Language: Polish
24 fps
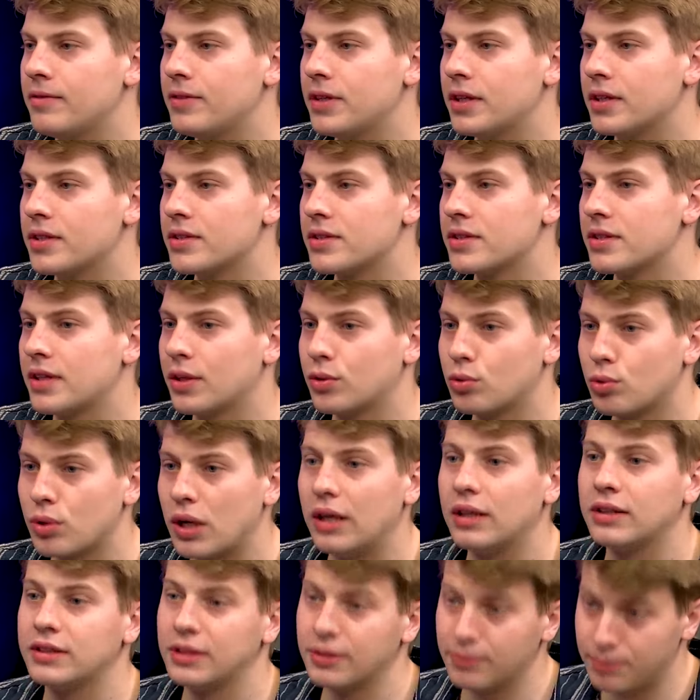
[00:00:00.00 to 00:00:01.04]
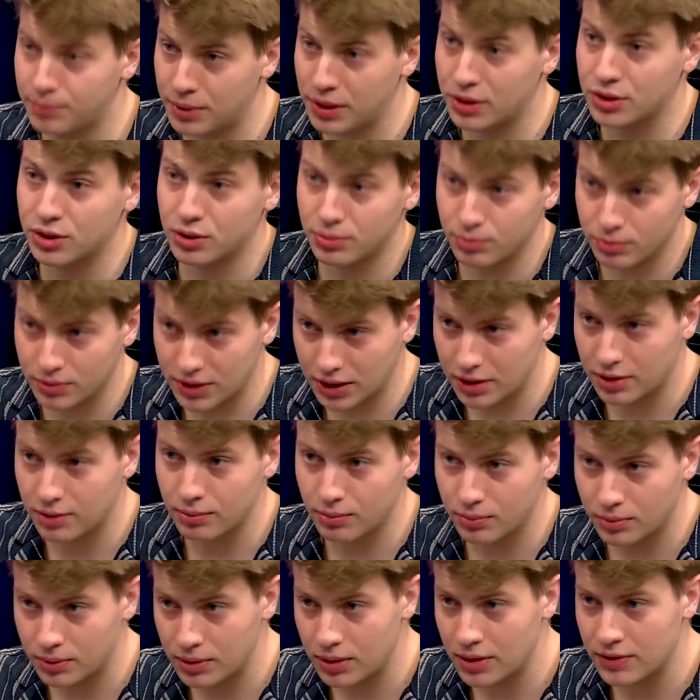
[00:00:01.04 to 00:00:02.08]
więc naturalnie pierwszym
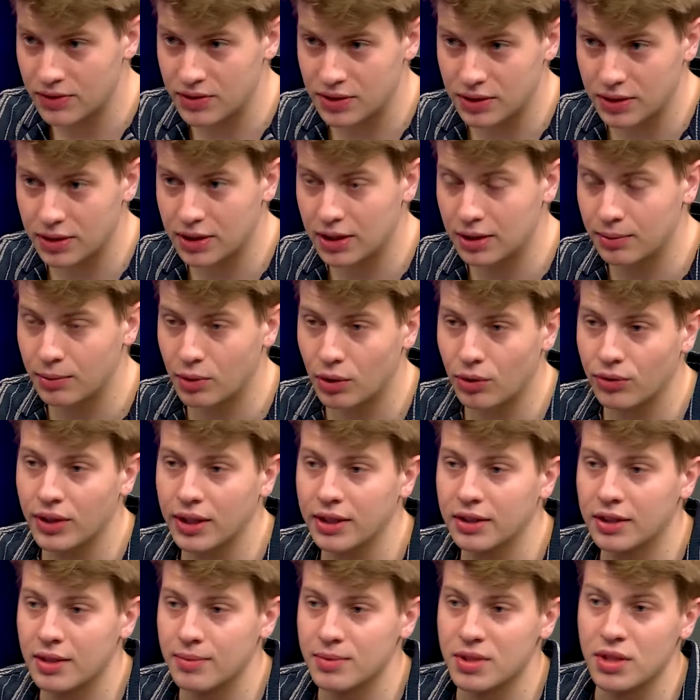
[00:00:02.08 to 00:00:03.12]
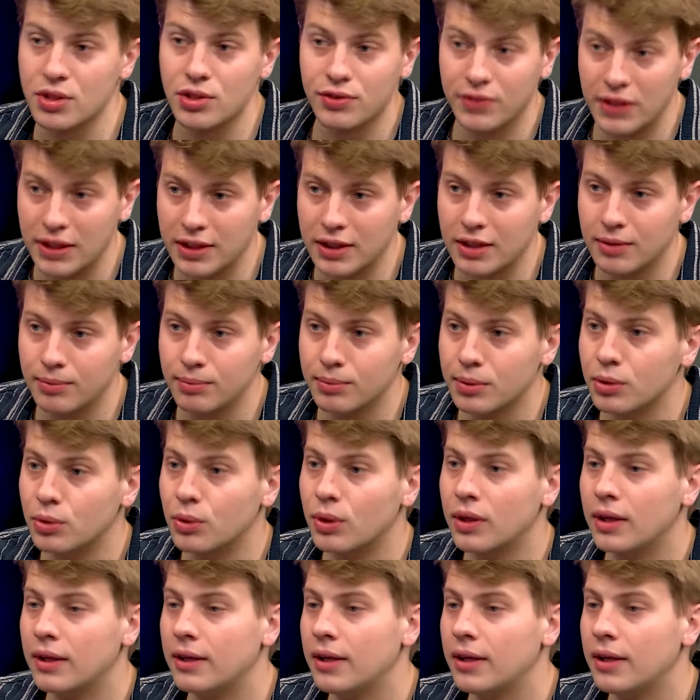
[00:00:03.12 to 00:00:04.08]
takim językiem, kontaktem ze światem był